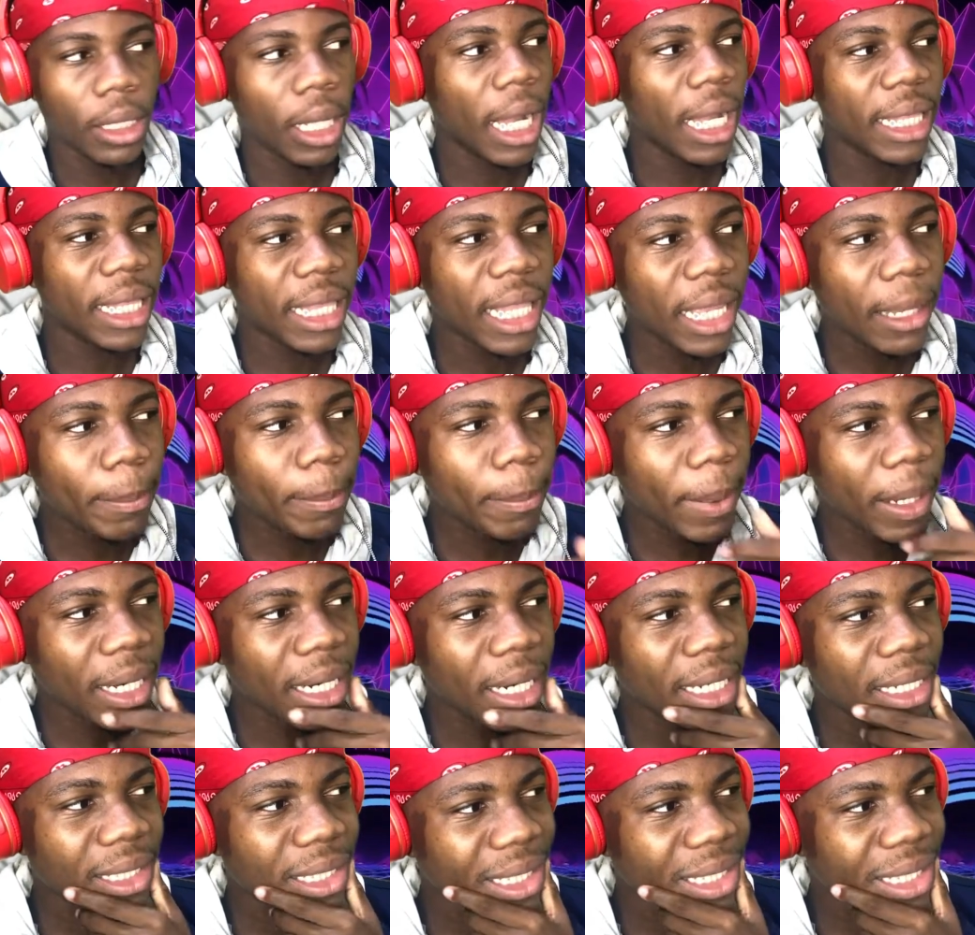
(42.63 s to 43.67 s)
Até
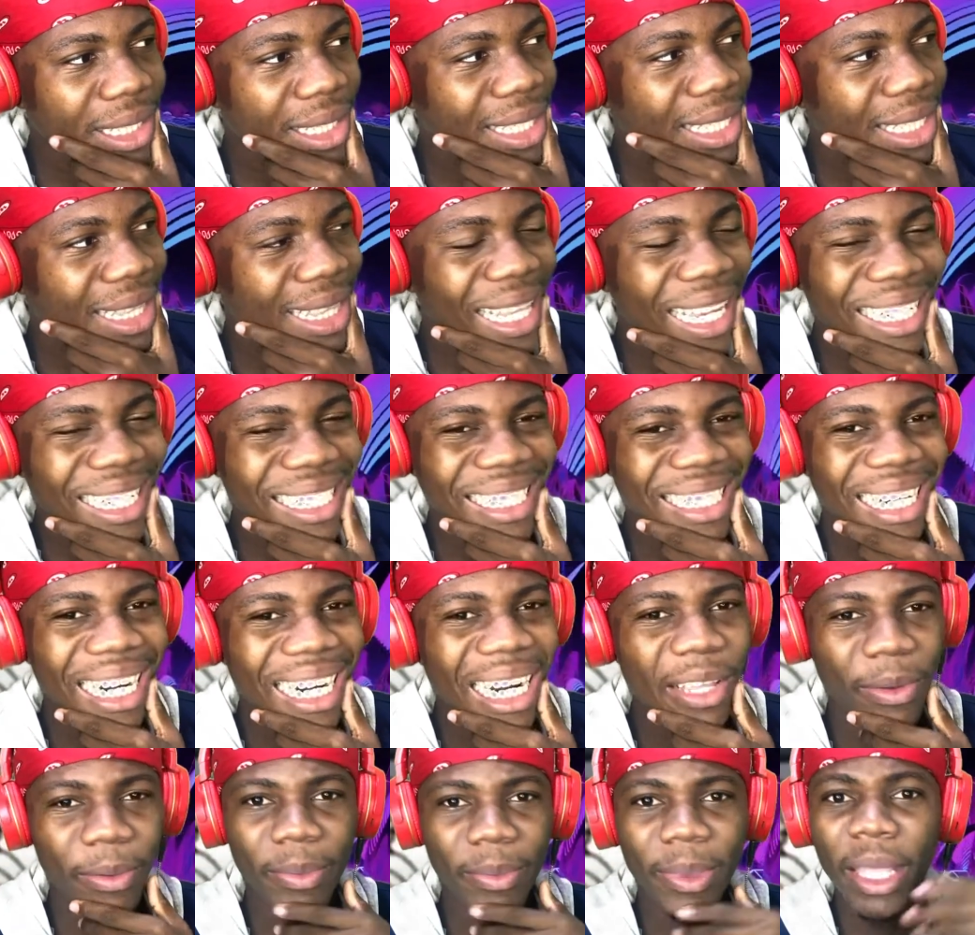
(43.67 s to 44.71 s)
parece que tá
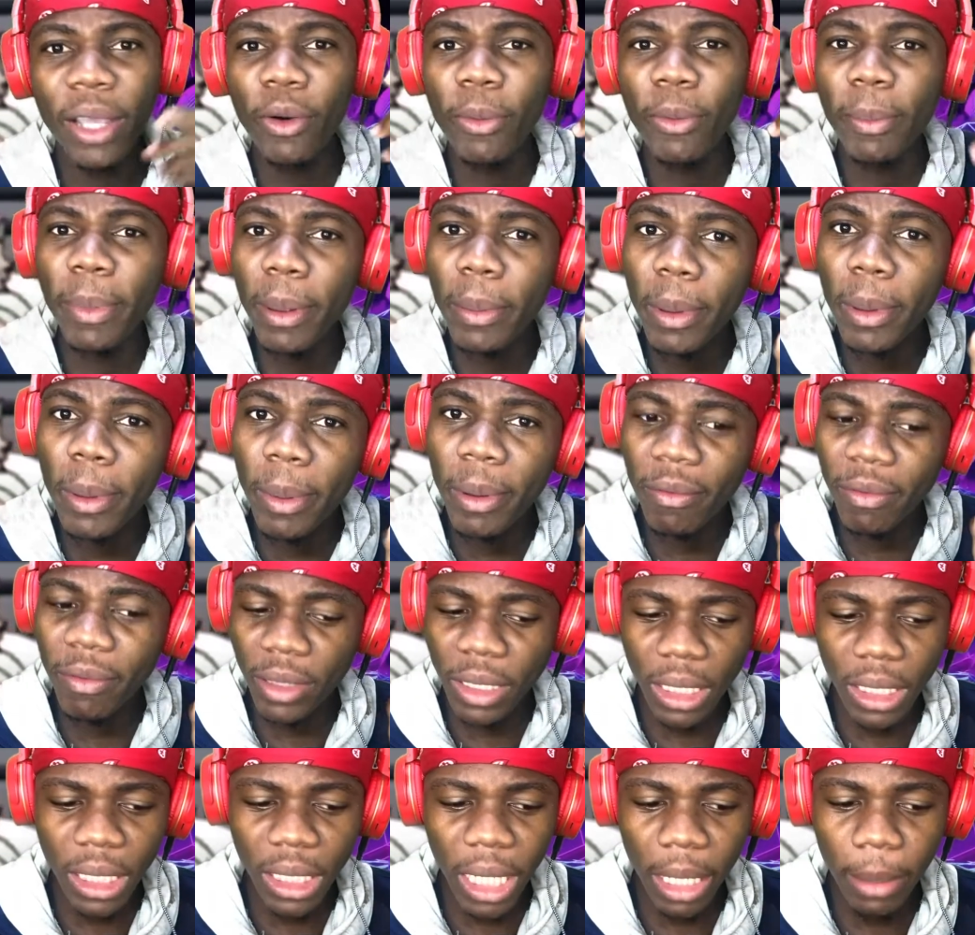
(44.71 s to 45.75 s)
estranho. Nem o BBB,
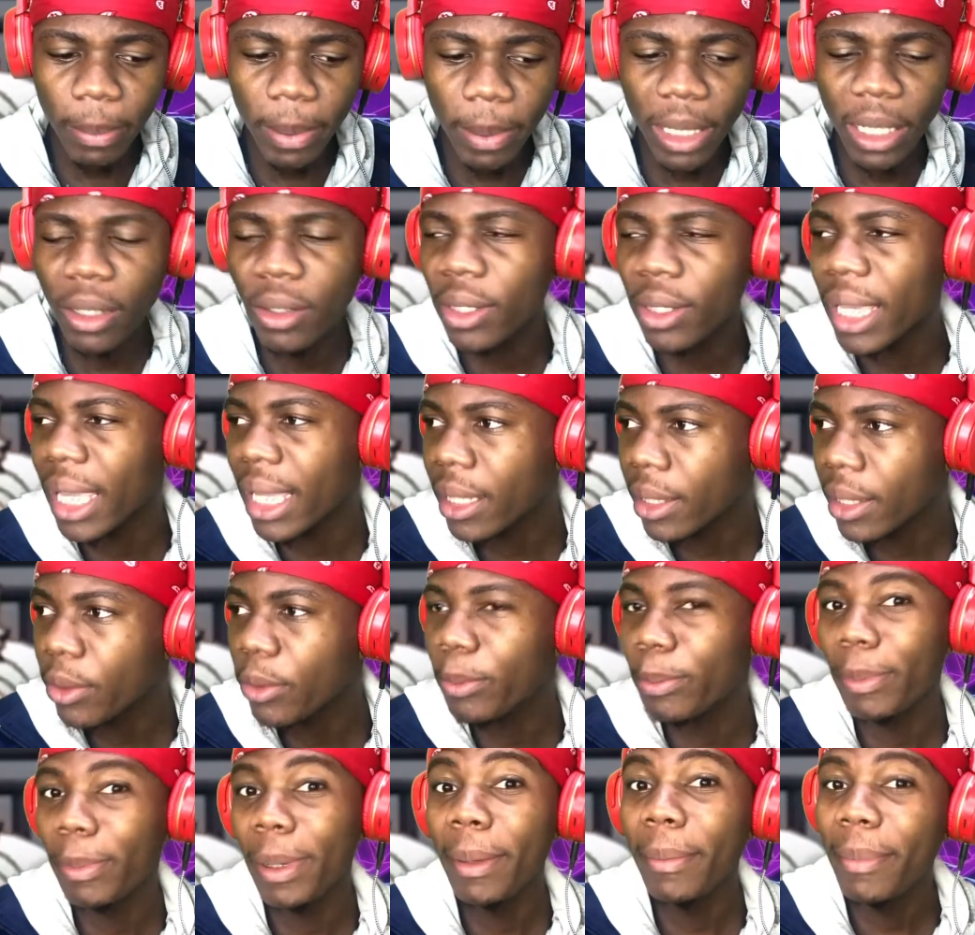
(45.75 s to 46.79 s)
você já reparando que até o
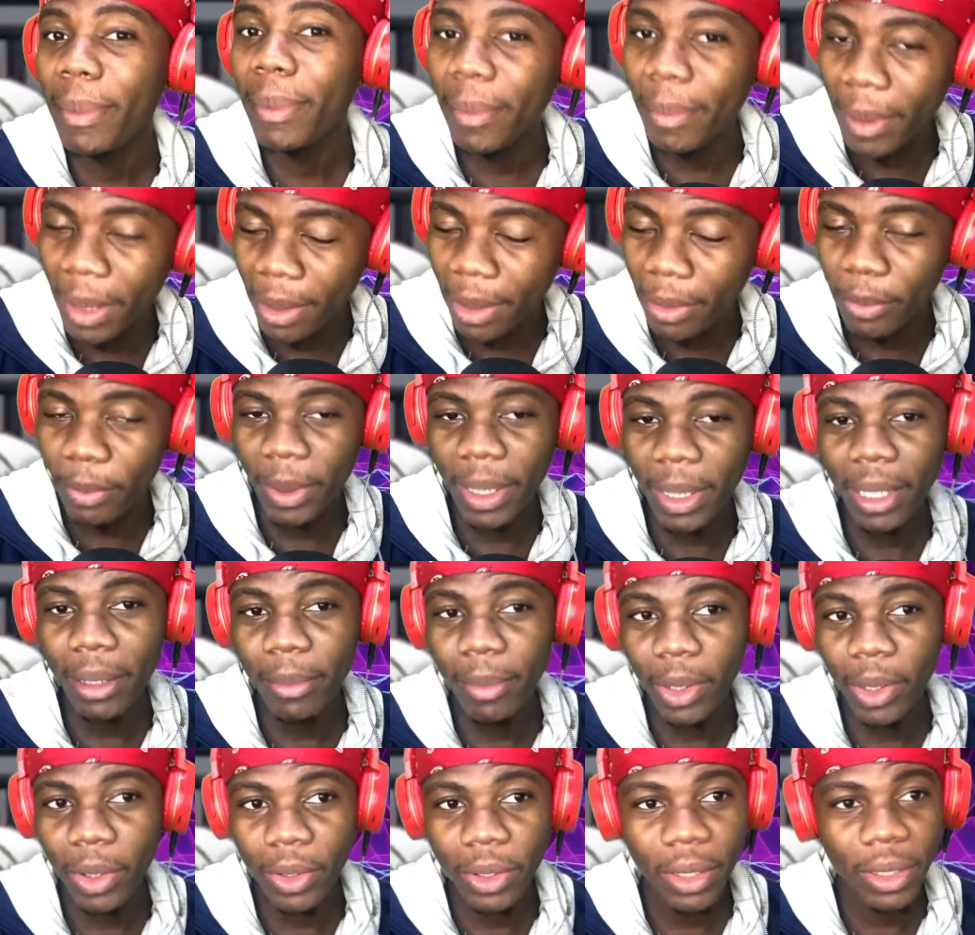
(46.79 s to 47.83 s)
BBB, o Big
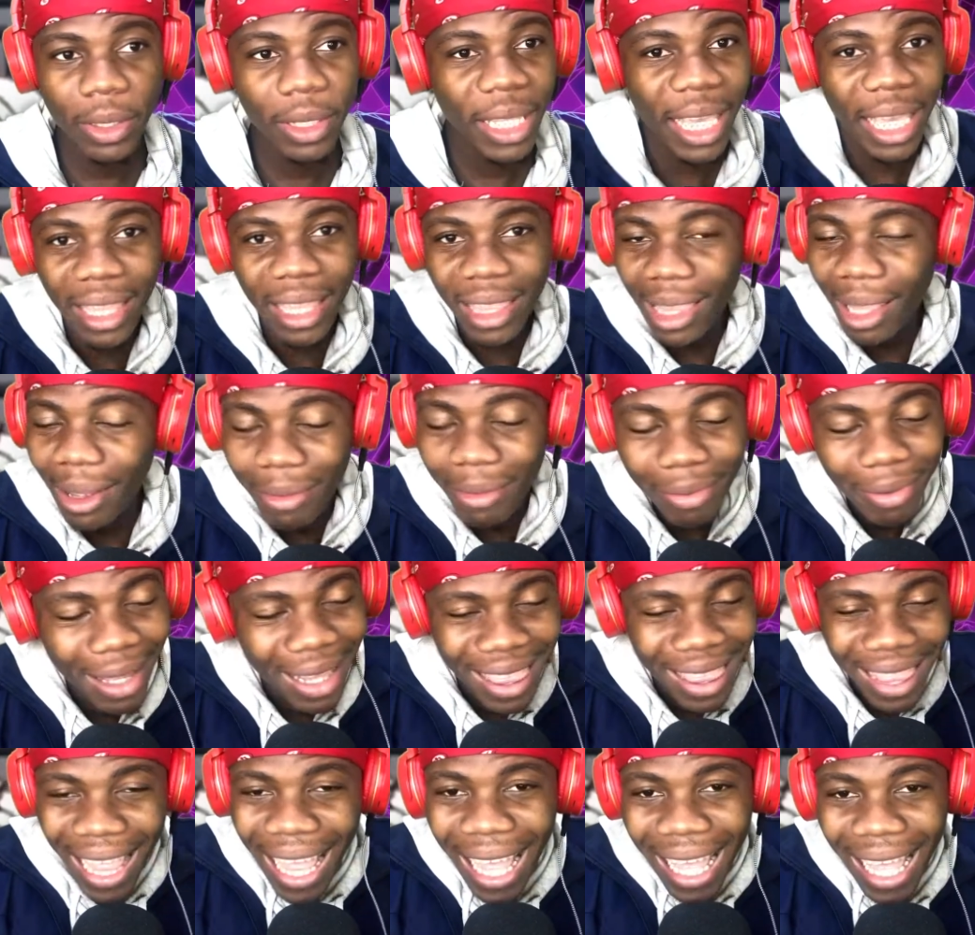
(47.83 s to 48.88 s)
Brother, ninguém tá
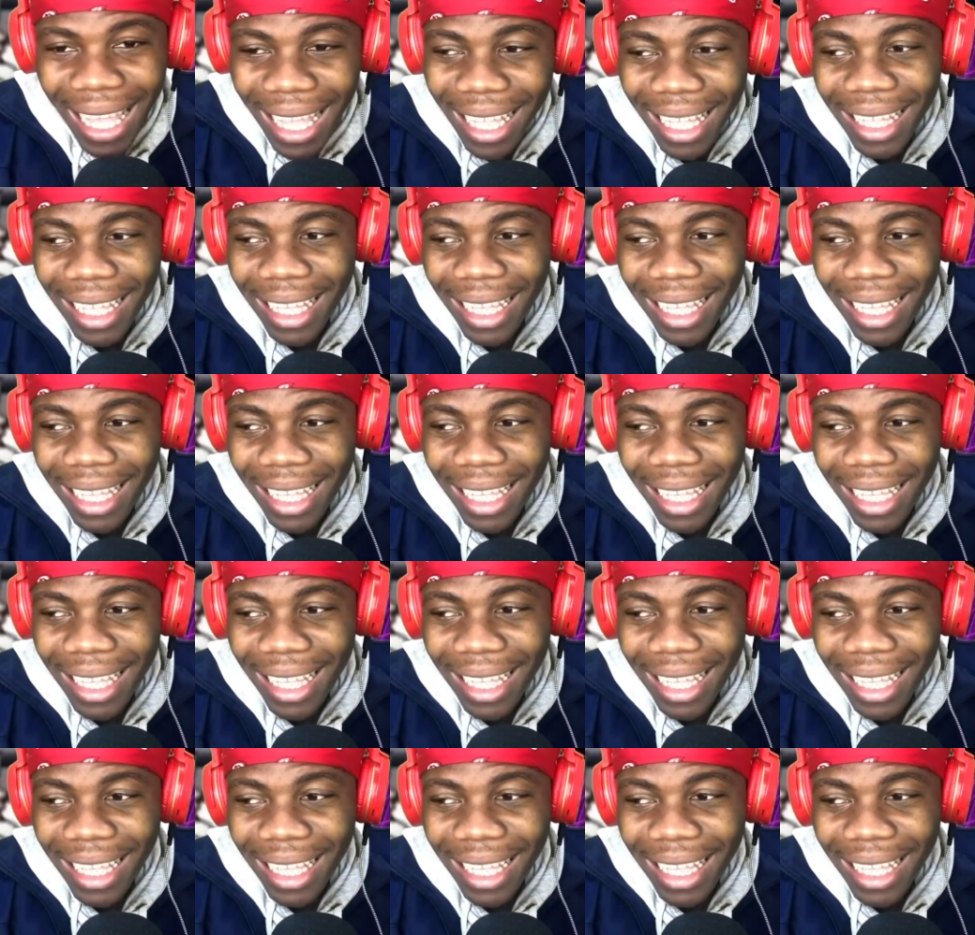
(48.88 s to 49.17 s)
falar?